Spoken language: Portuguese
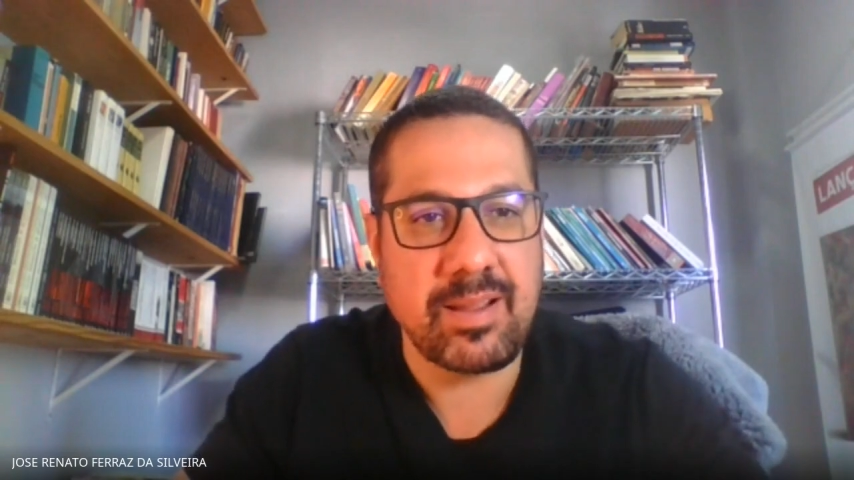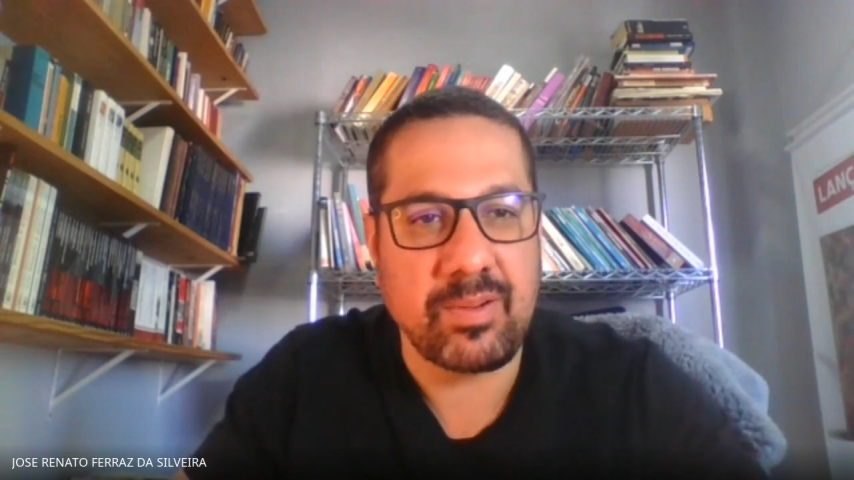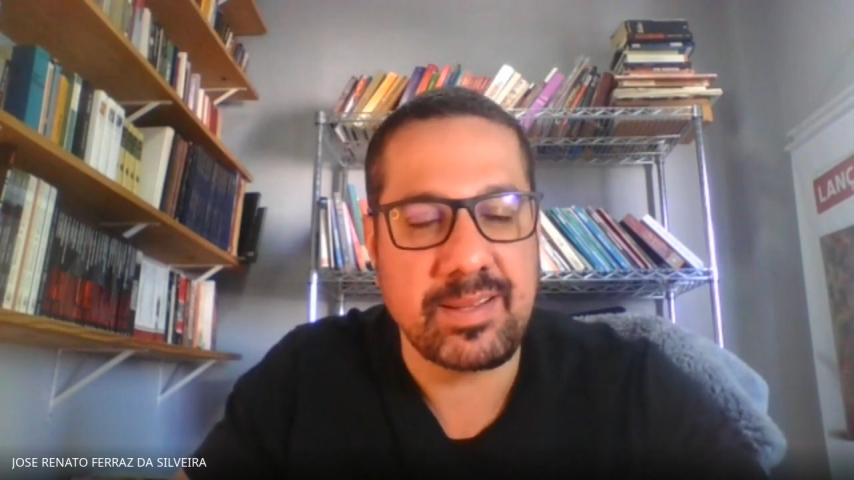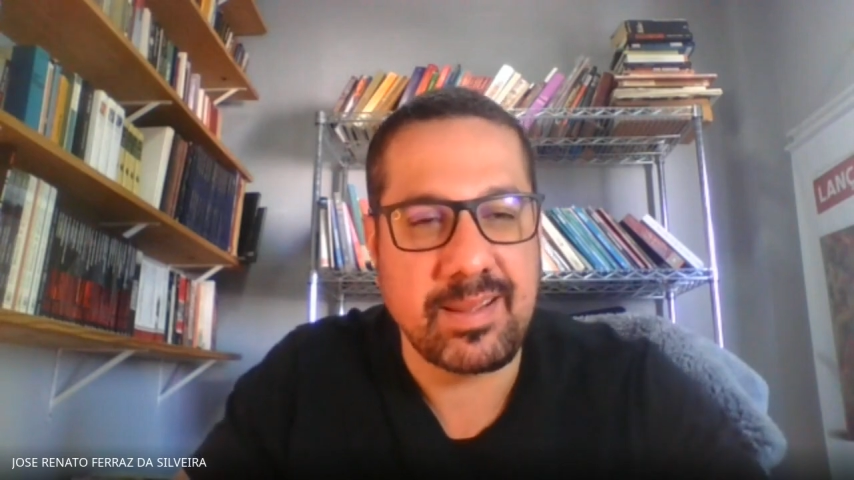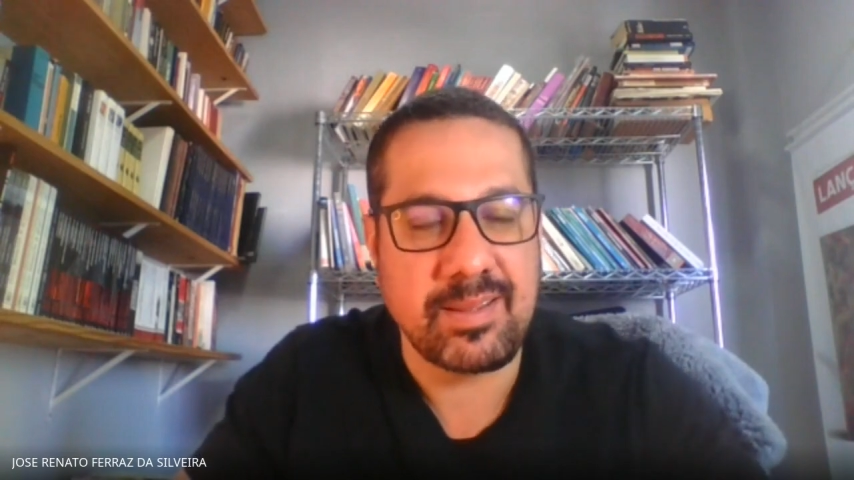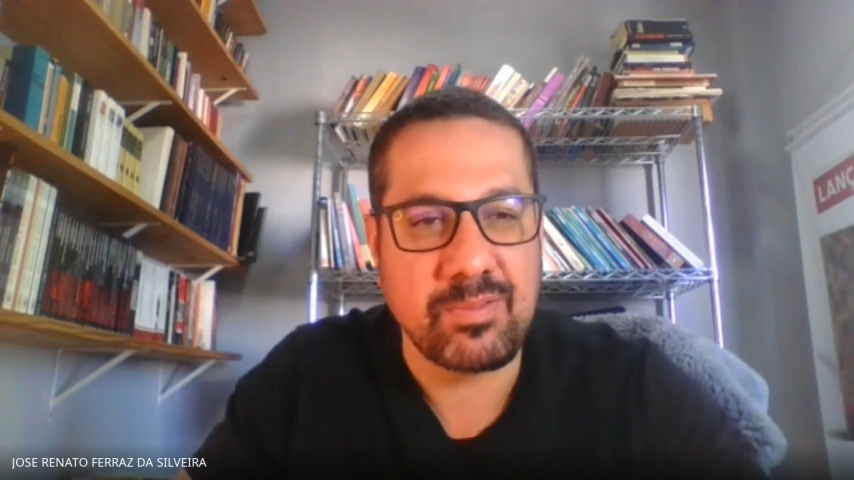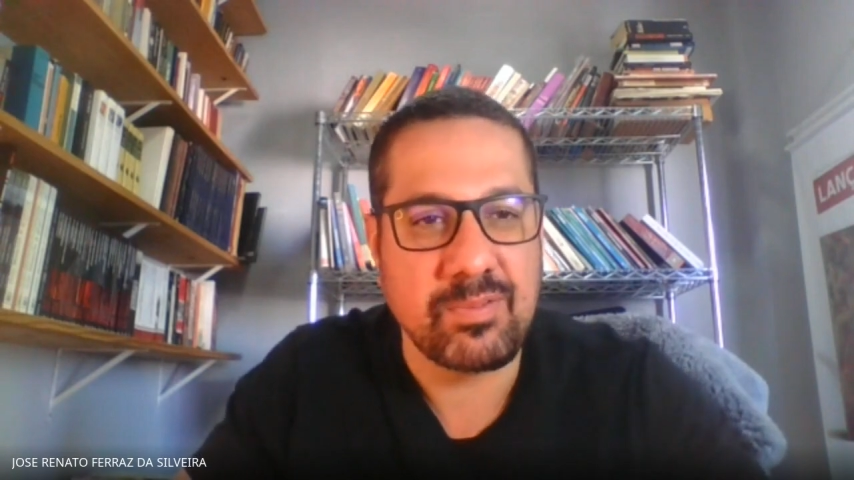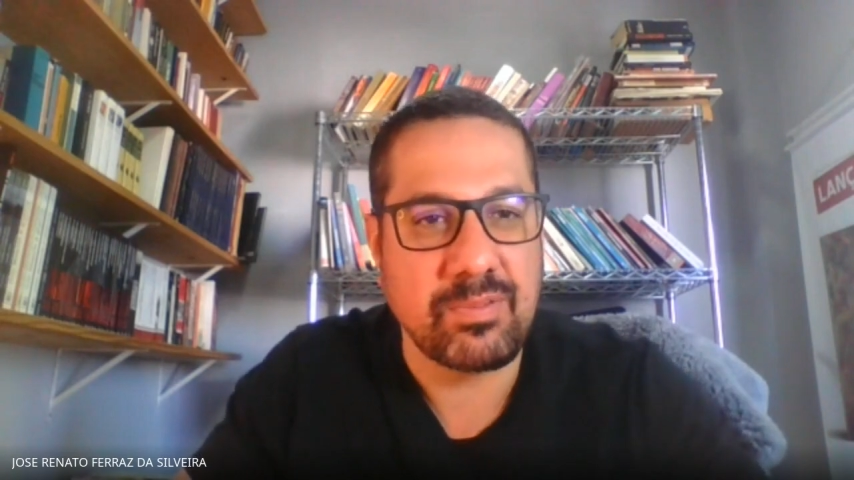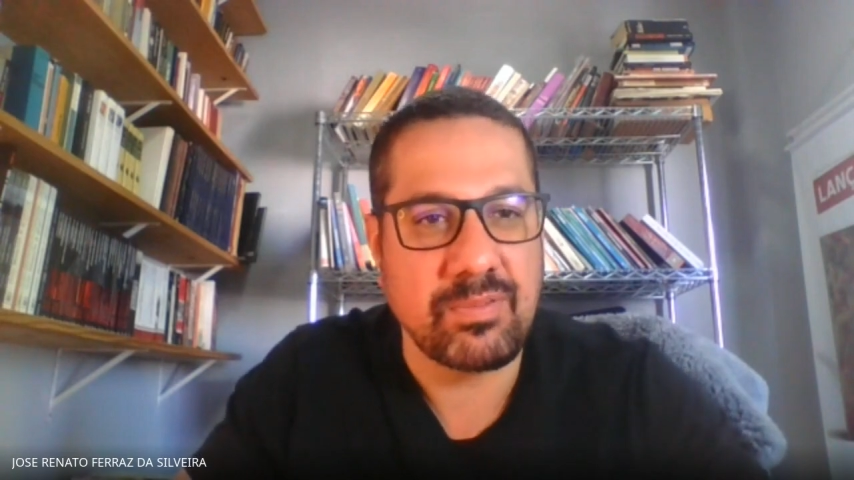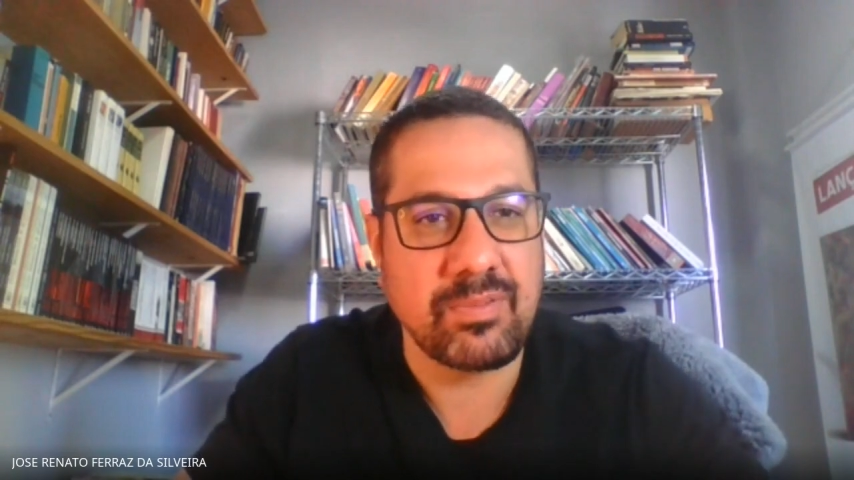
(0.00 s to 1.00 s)
agora está
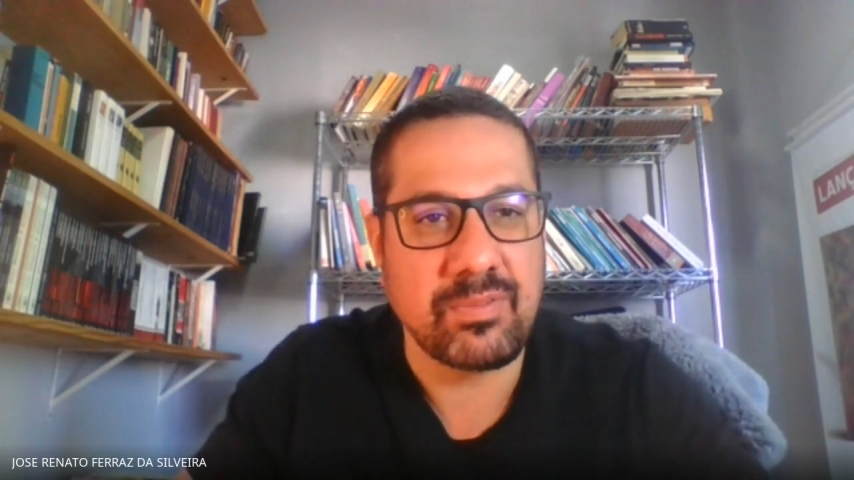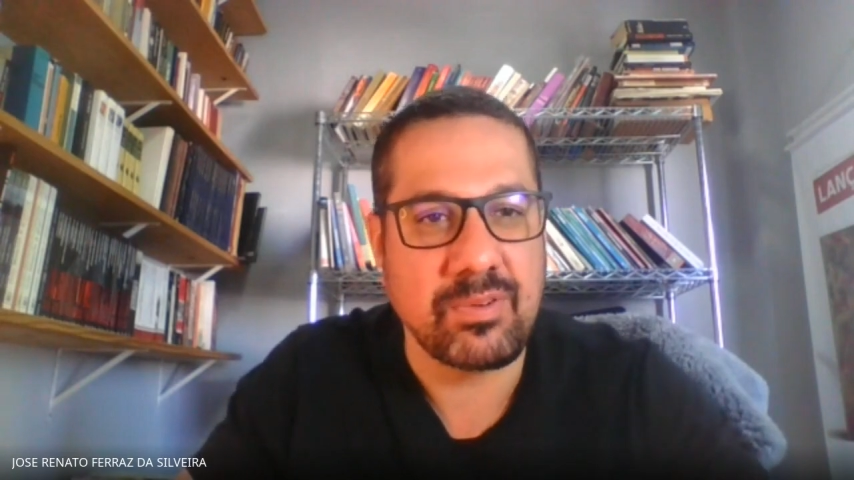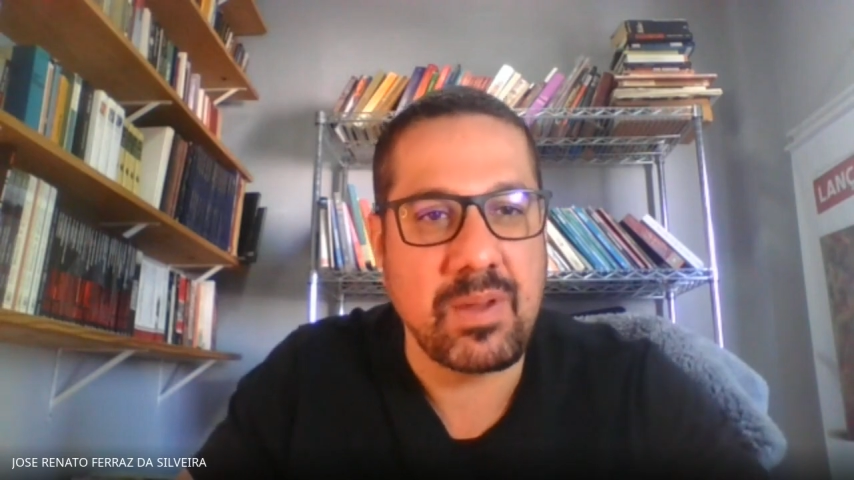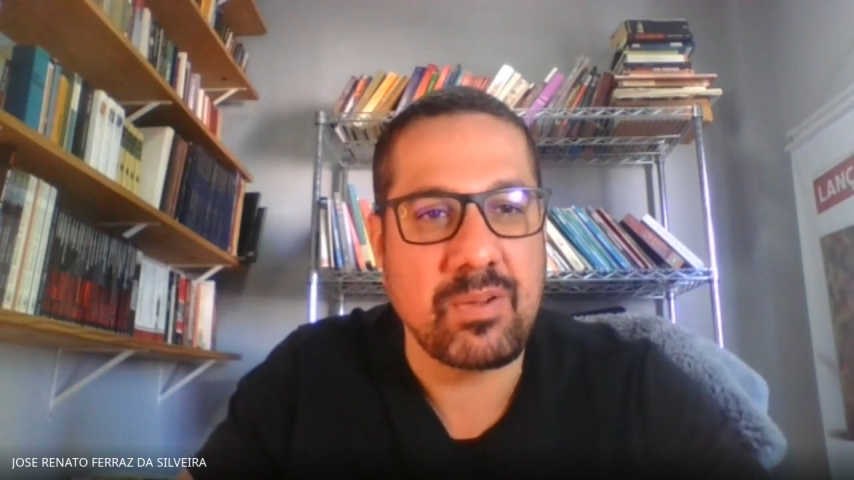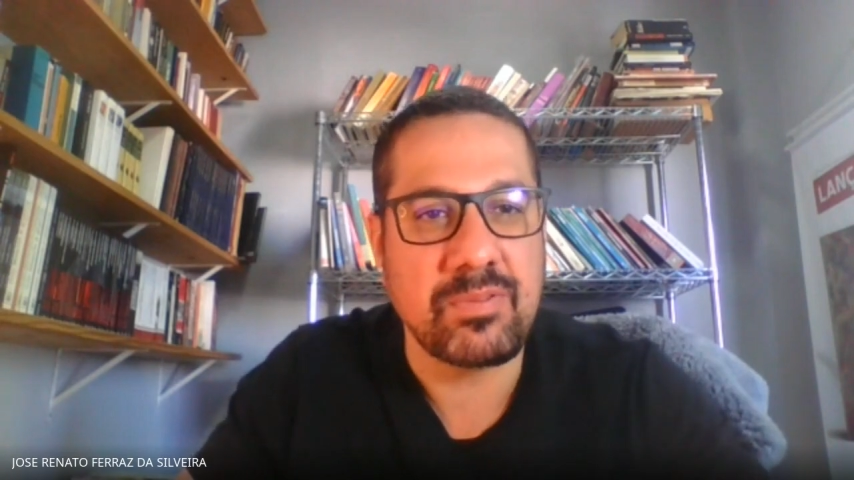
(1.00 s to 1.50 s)
tudo normal,